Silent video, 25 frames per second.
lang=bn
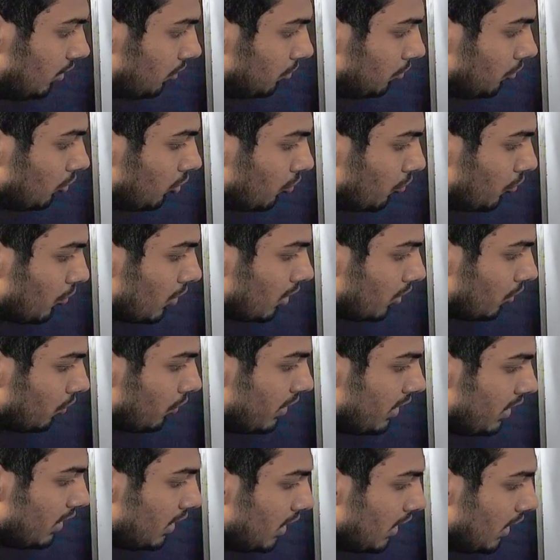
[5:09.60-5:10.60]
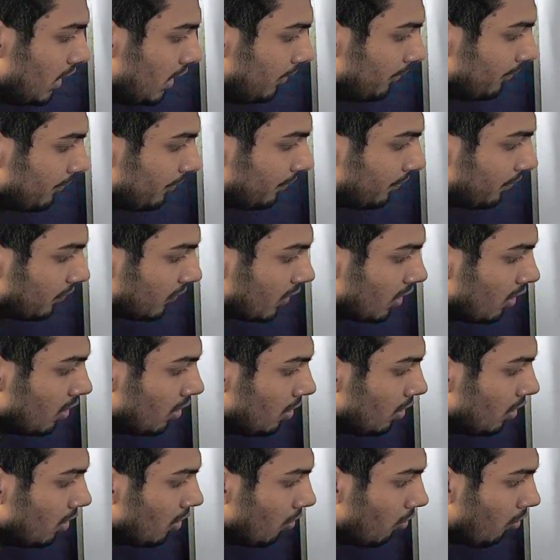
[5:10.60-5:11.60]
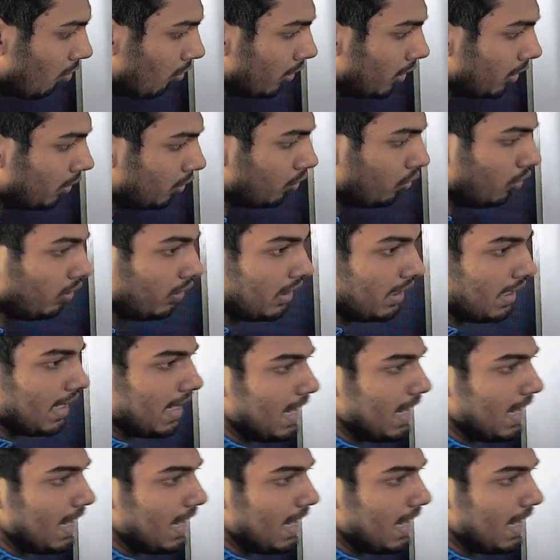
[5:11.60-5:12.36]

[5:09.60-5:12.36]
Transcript: কি টু টু পার টোয়েন্টি কংগ্রেন টু